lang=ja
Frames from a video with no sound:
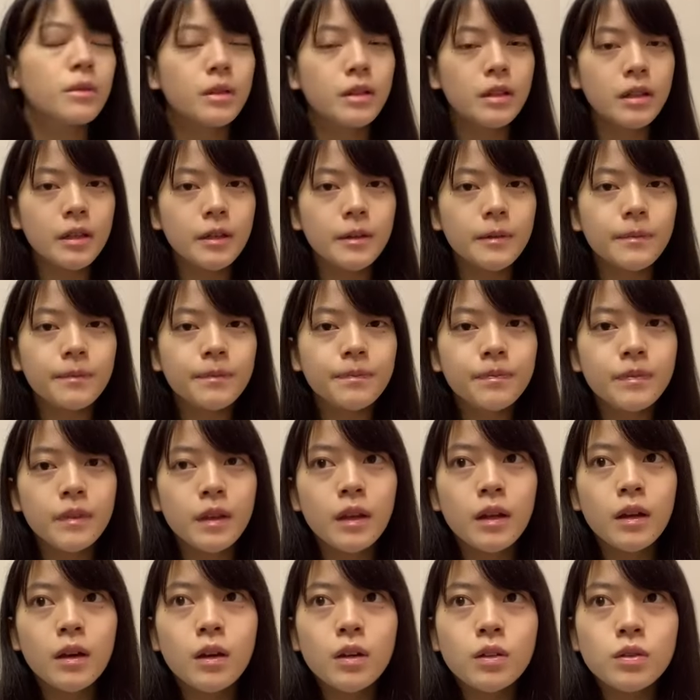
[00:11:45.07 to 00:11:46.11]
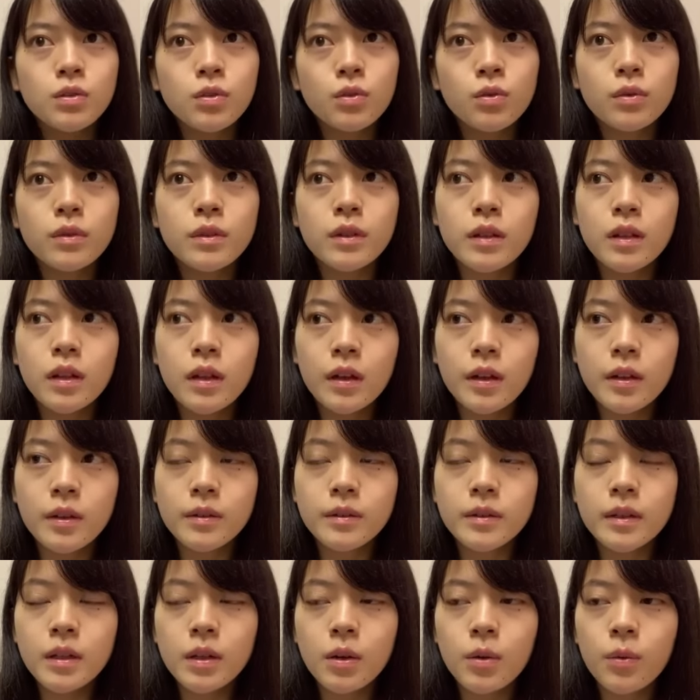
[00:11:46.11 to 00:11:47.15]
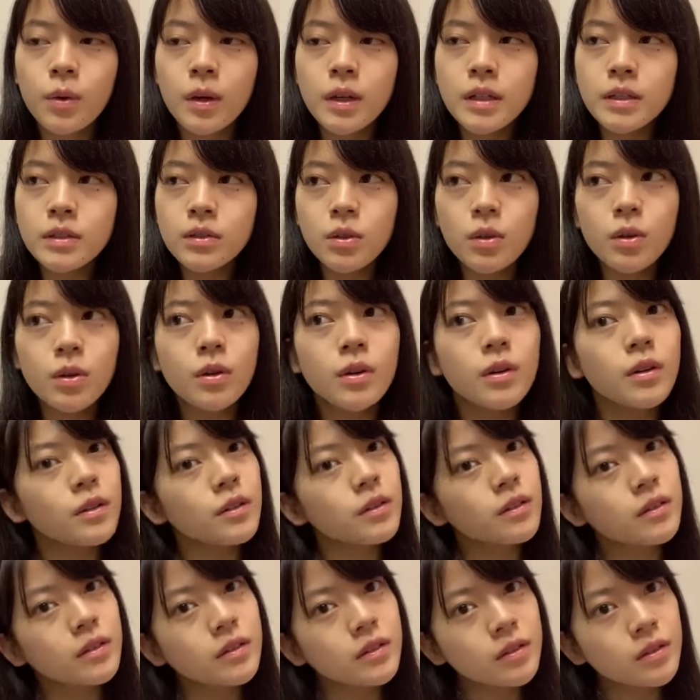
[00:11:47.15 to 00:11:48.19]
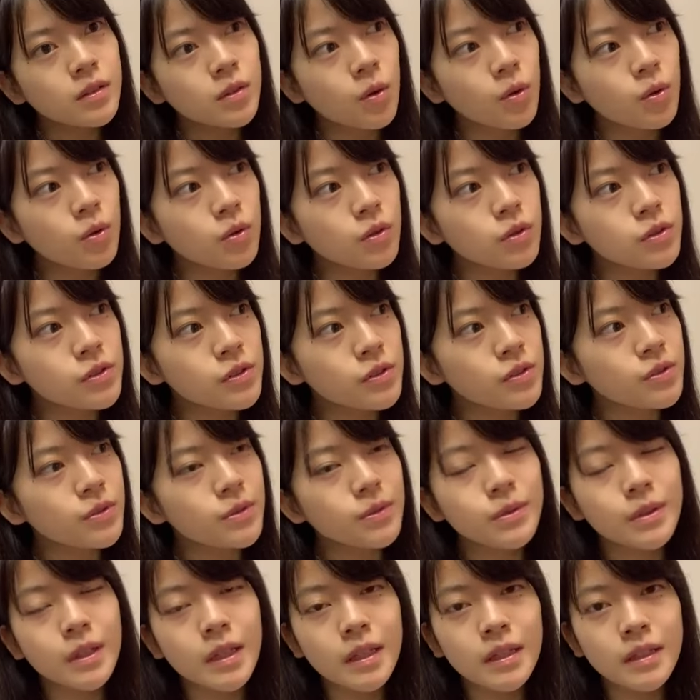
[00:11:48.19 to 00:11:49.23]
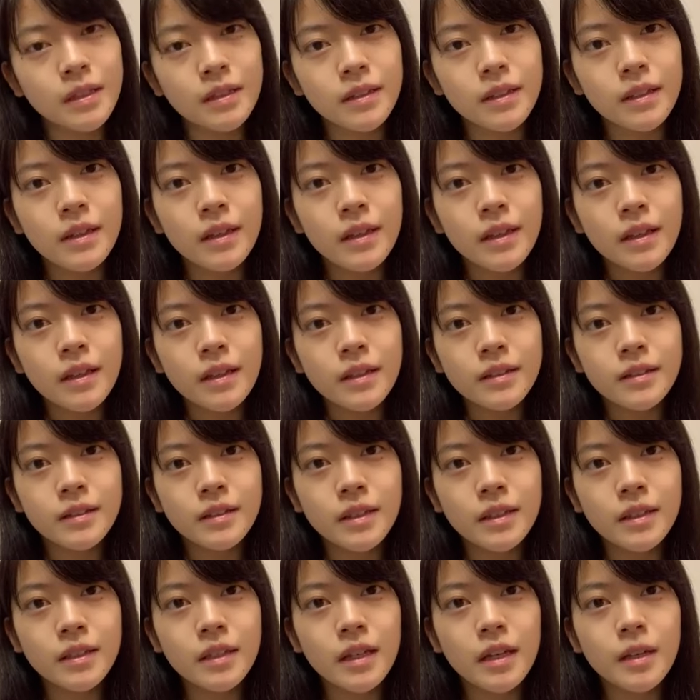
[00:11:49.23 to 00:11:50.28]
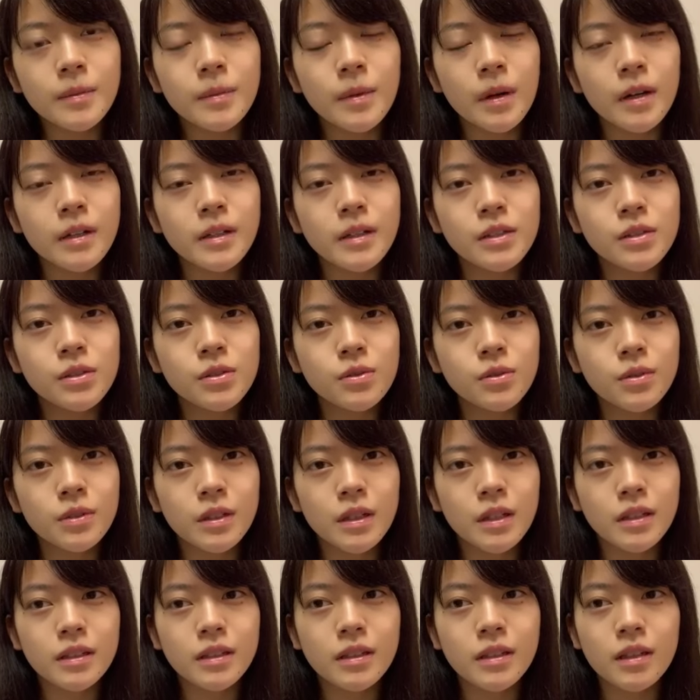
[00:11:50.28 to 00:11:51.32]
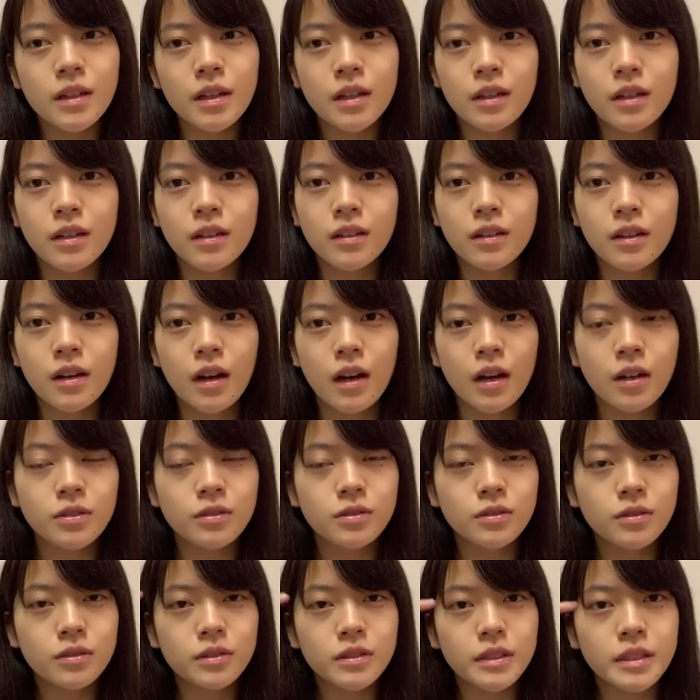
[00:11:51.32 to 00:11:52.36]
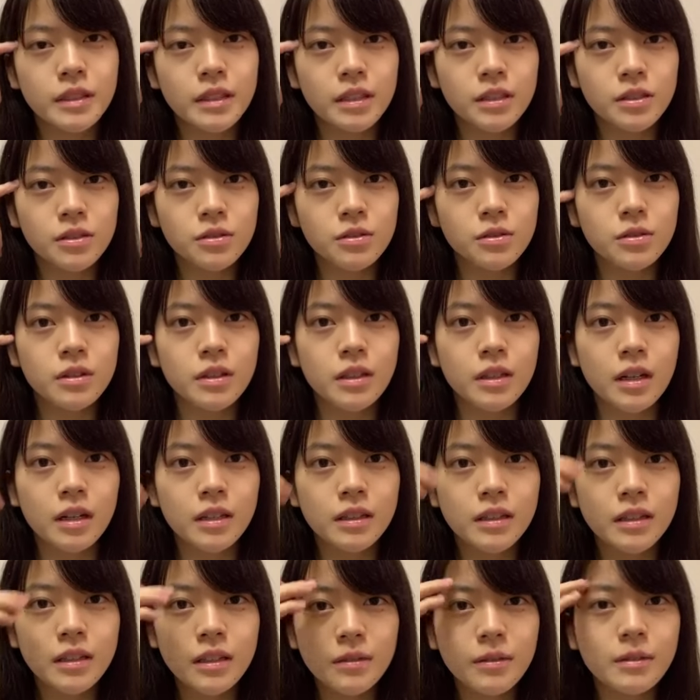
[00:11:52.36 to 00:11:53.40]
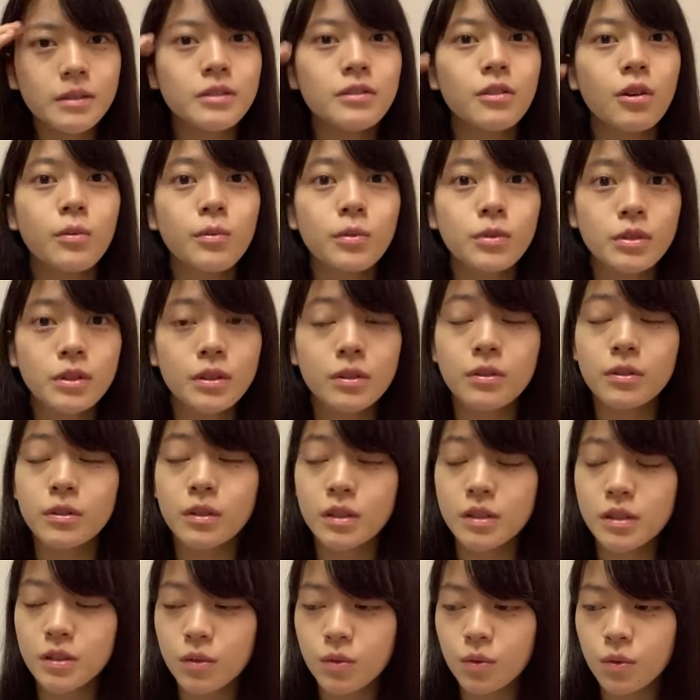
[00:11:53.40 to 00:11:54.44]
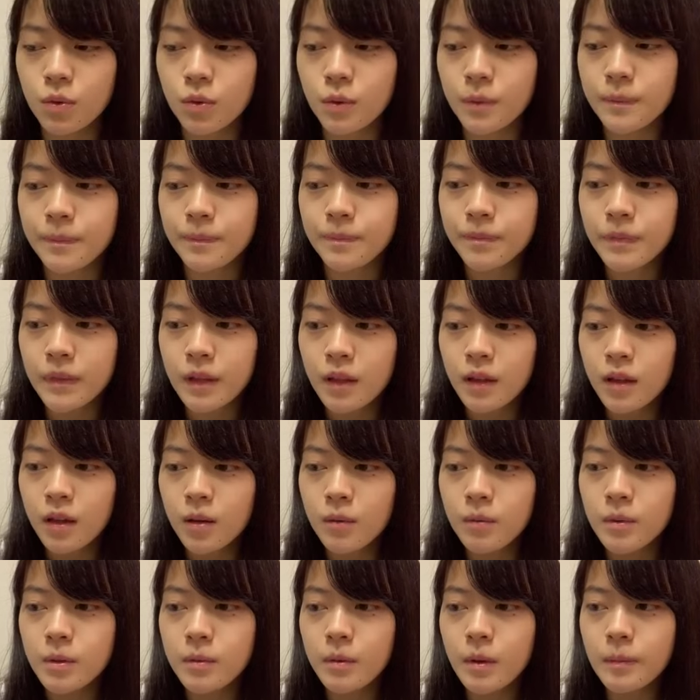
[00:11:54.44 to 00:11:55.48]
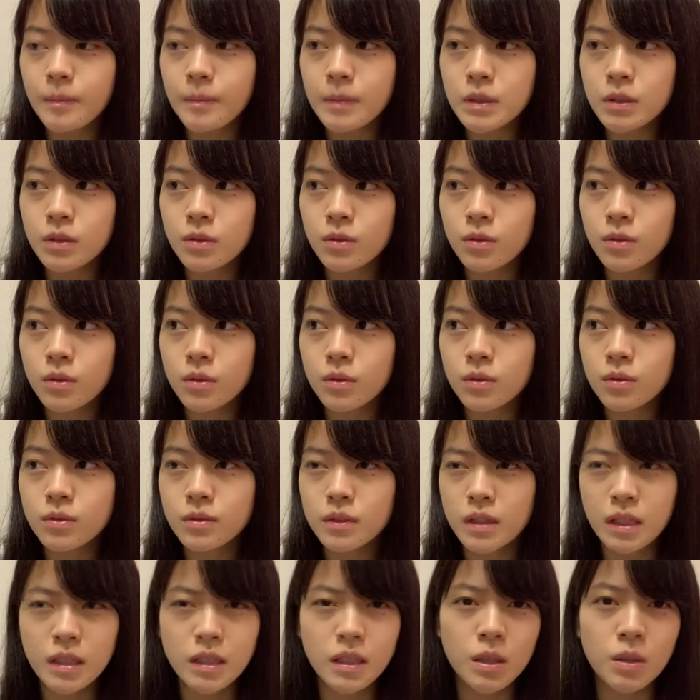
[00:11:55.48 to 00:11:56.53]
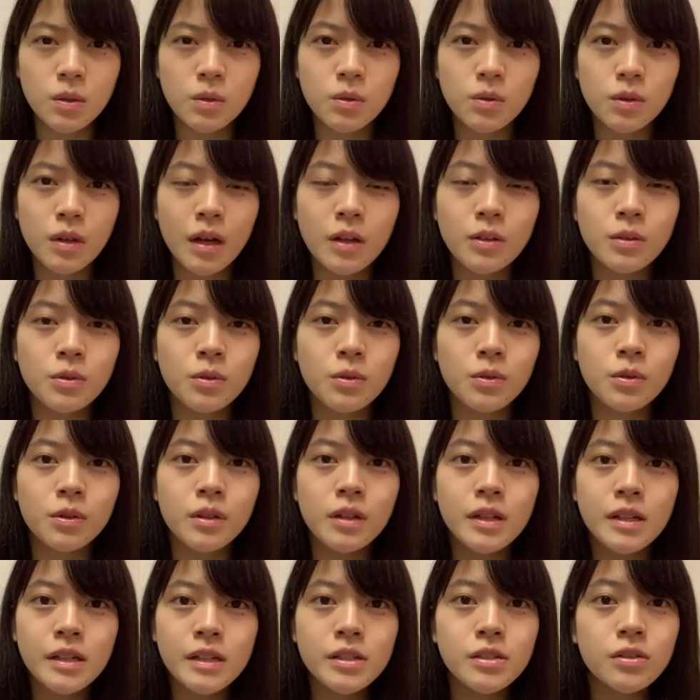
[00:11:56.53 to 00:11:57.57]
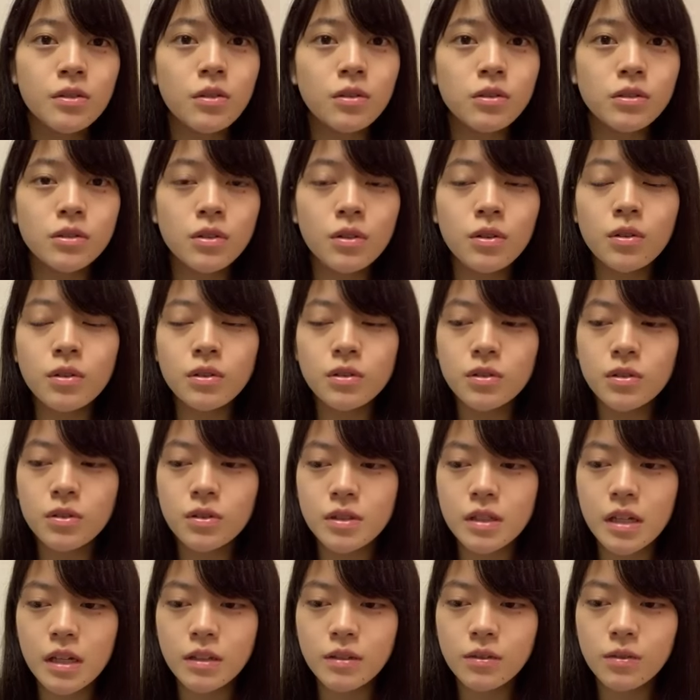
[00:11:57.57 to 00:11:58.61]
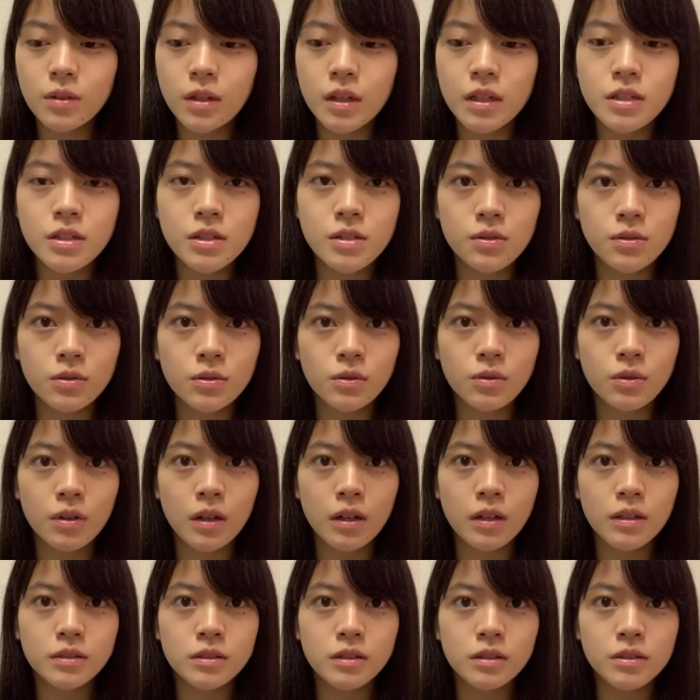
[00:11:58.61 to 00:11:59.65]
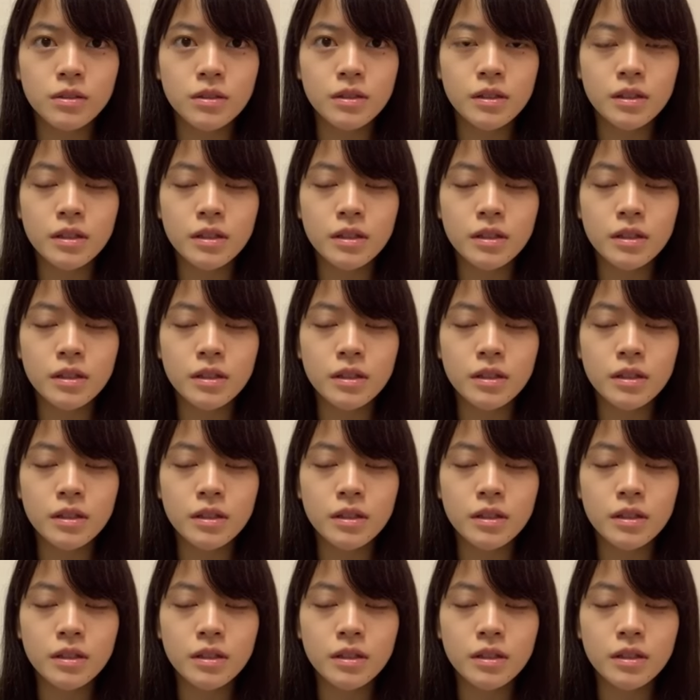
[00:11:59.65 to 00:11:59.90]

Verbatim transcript: はねそうだななんか割とここ数年でだいぶ話すようになった感ある気がするって勝手に私は思ってるんですけどでもやっぱそのなんだろうあの四国放送さんのラジオとか通